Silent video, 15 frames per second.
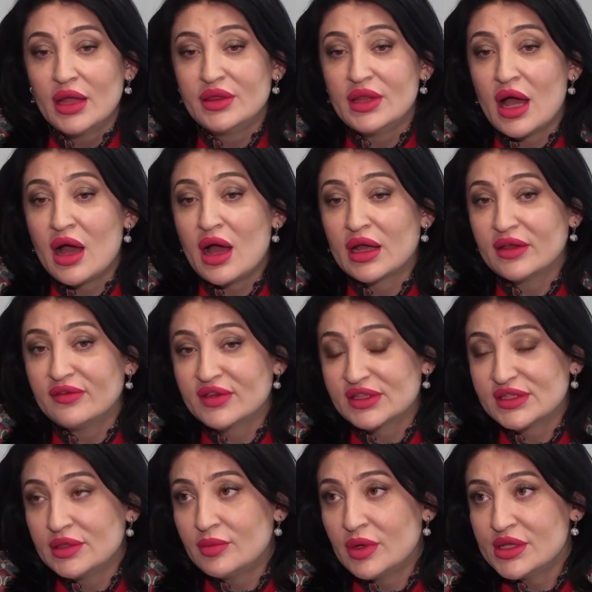На
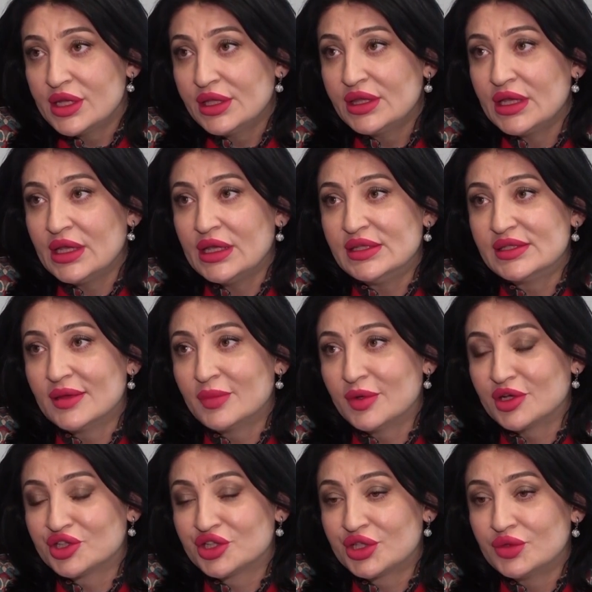реверсе монеты
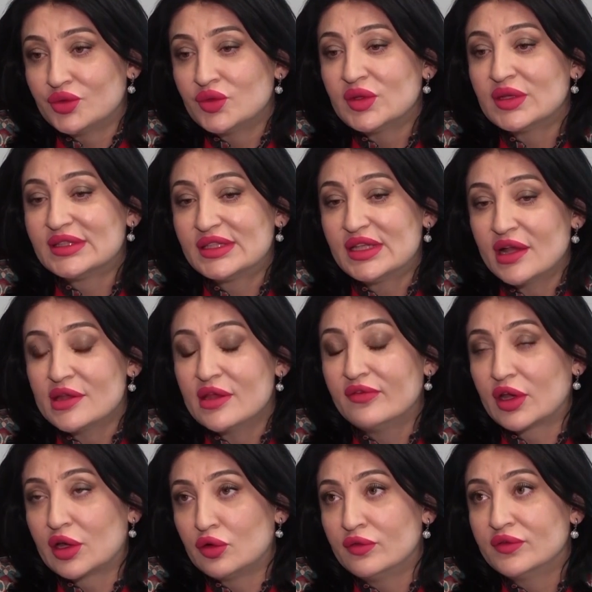изображено здание
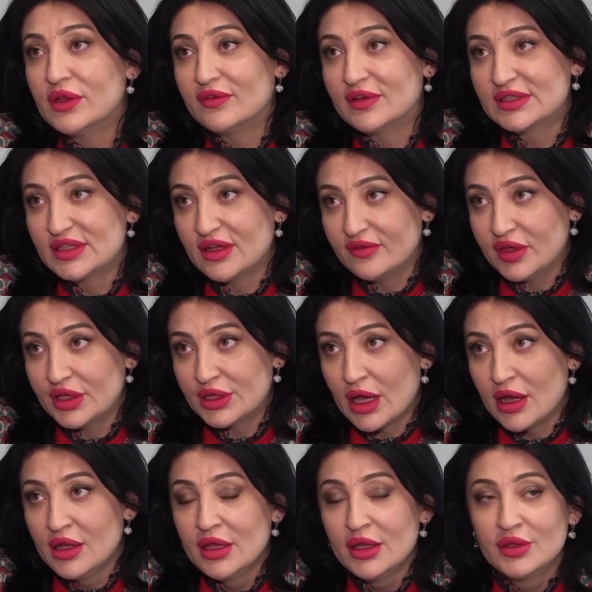Верховного
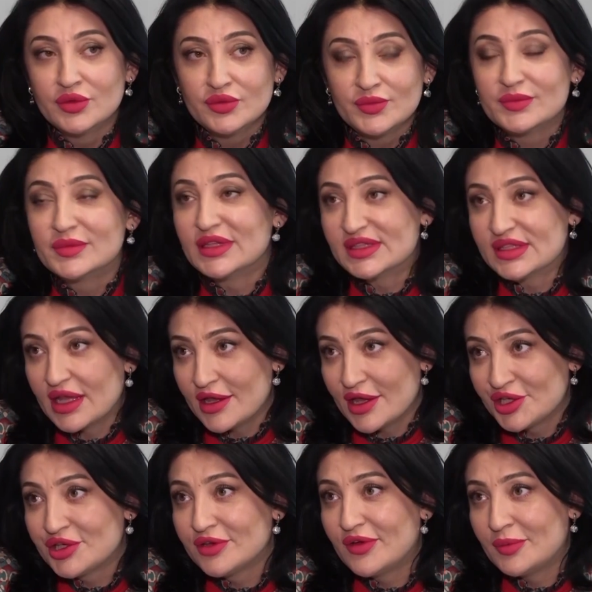Совета, ну,
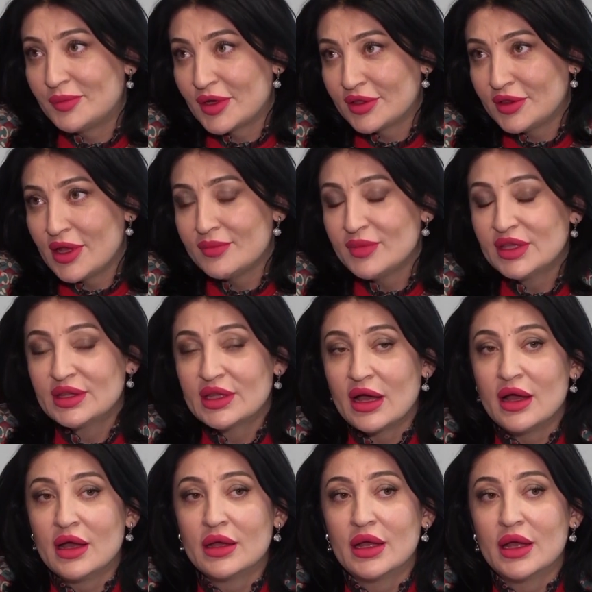настоящего
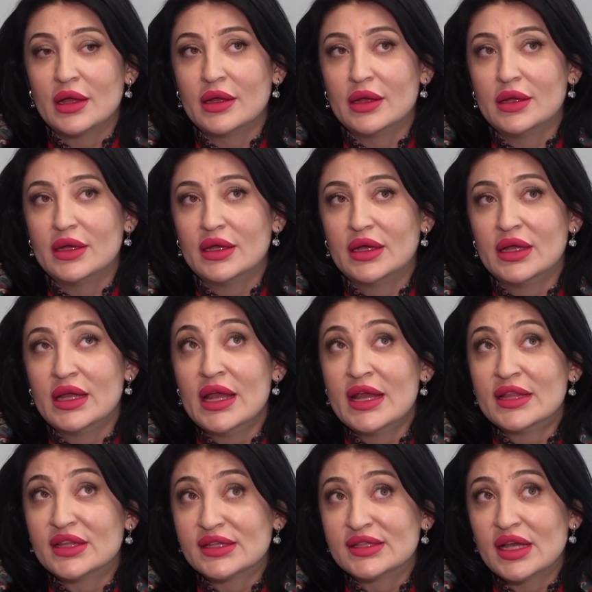парламента. Э,
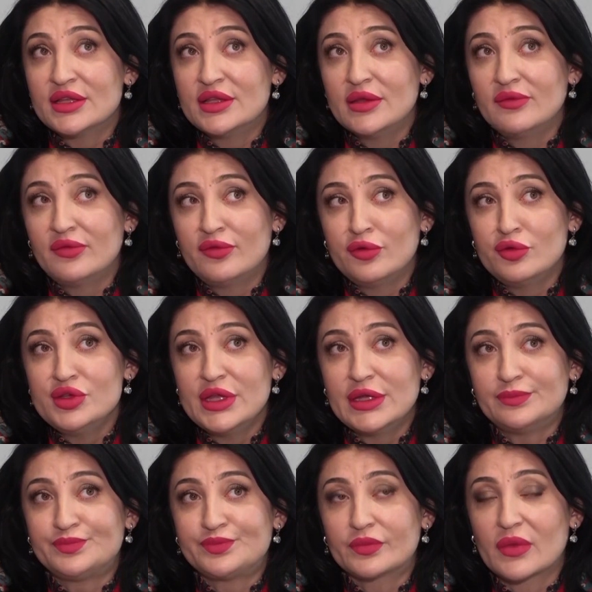на заднем
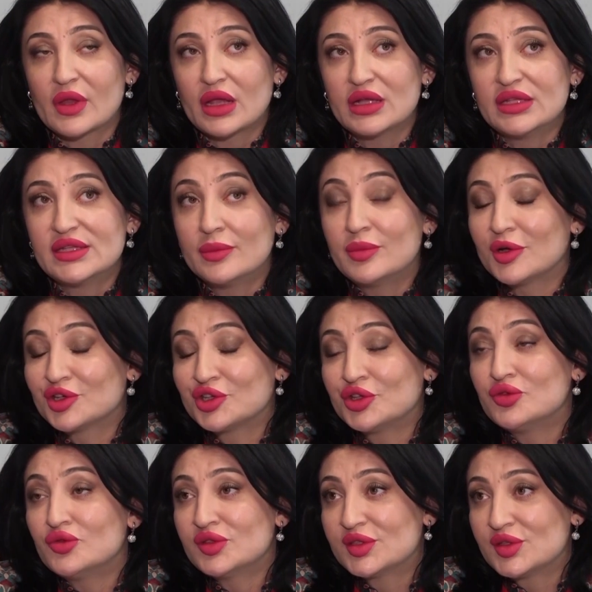фоне
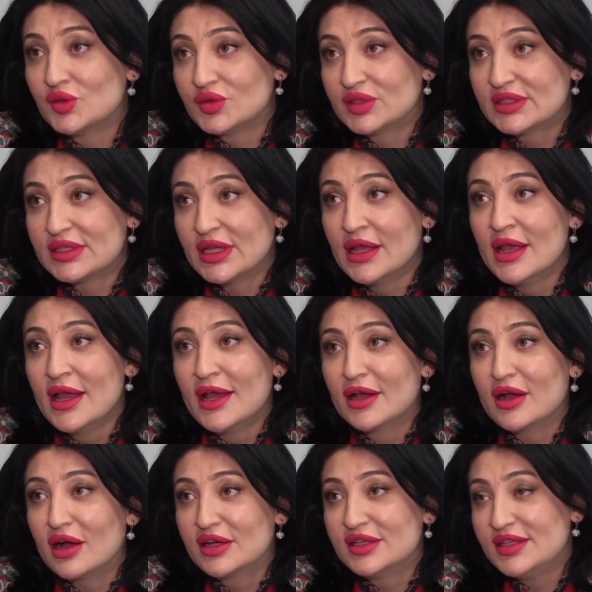изображено солнце
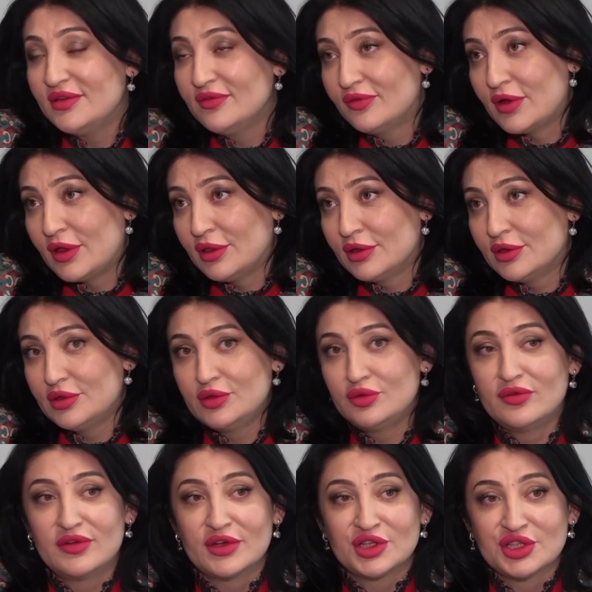как символ
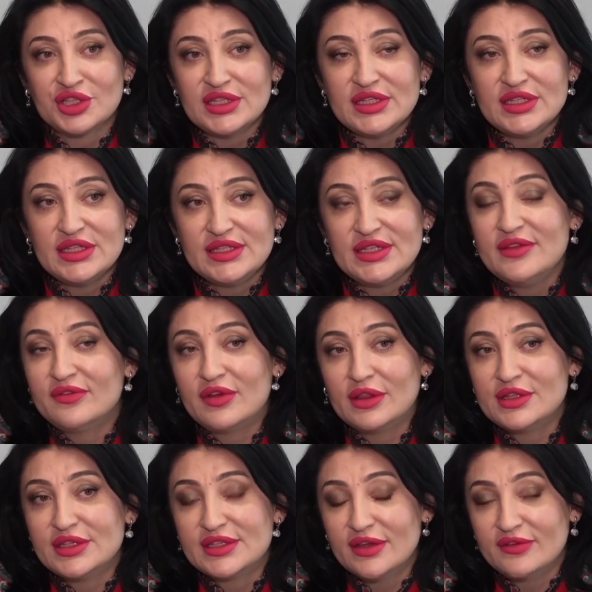новой жизни, символ
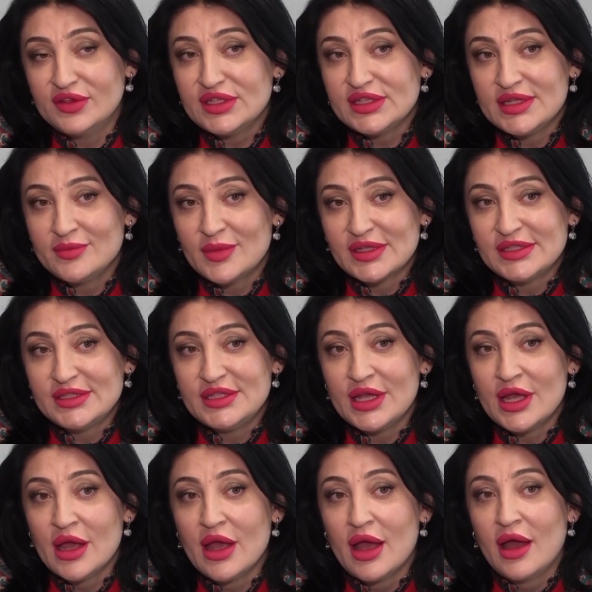
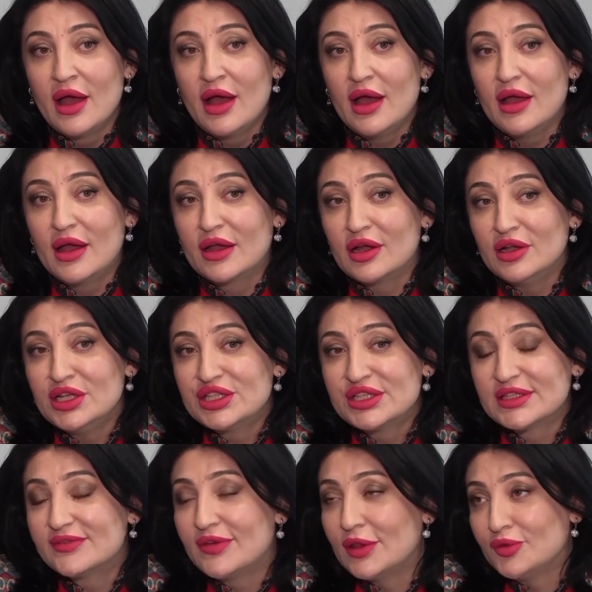независимости. Э,
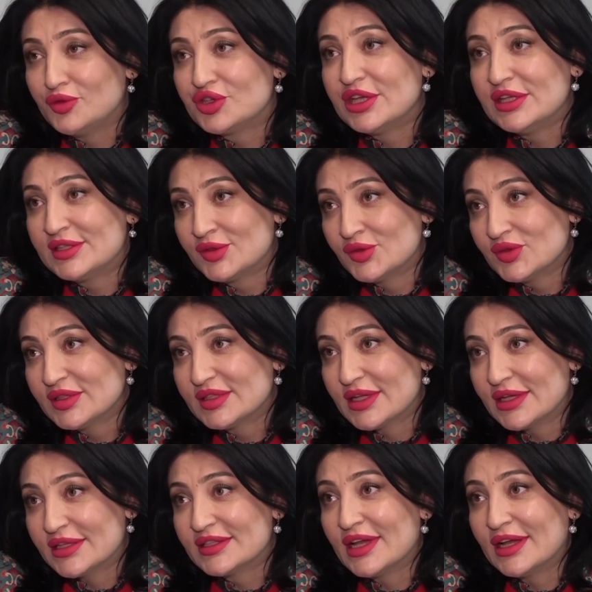количество лучей
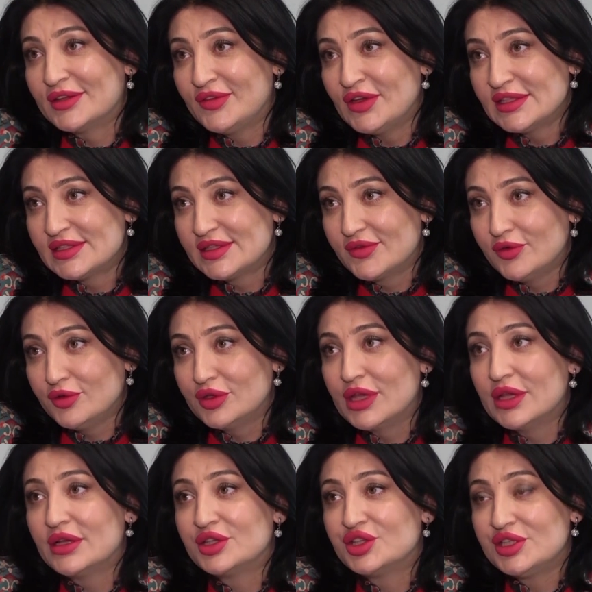солнца соответствует
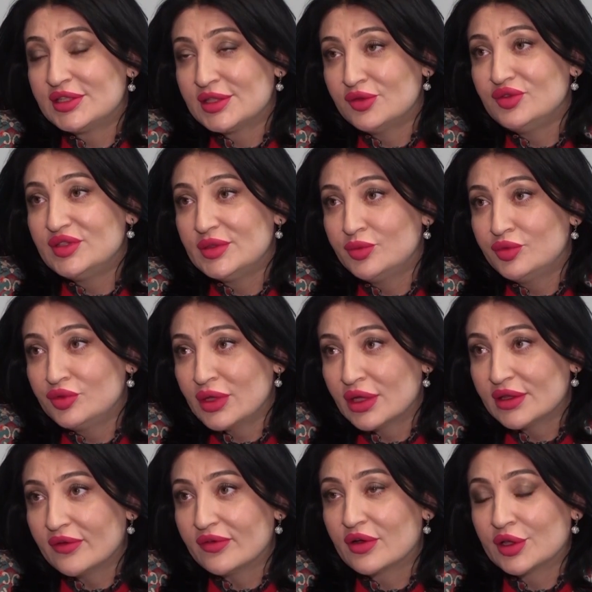числу
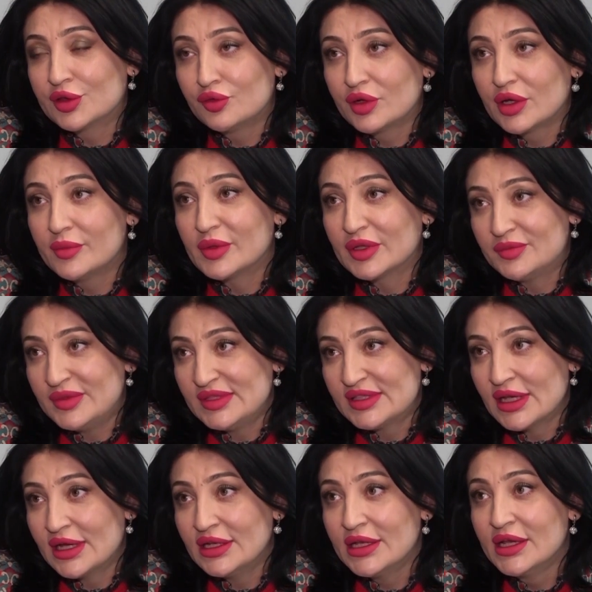депутатов, которые
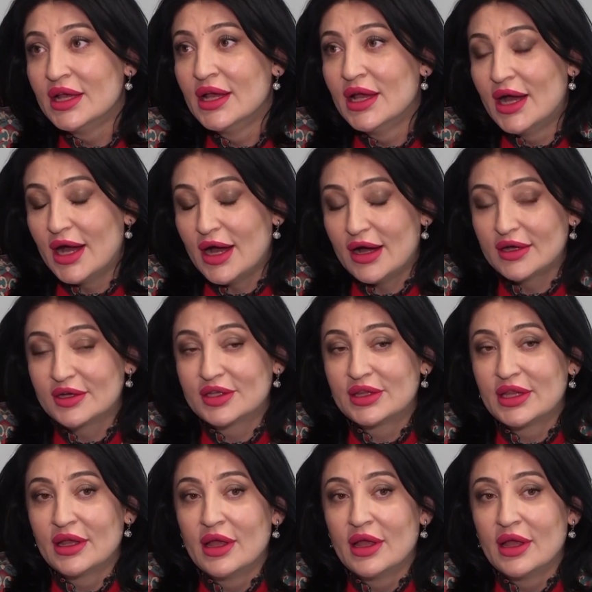подписали акт.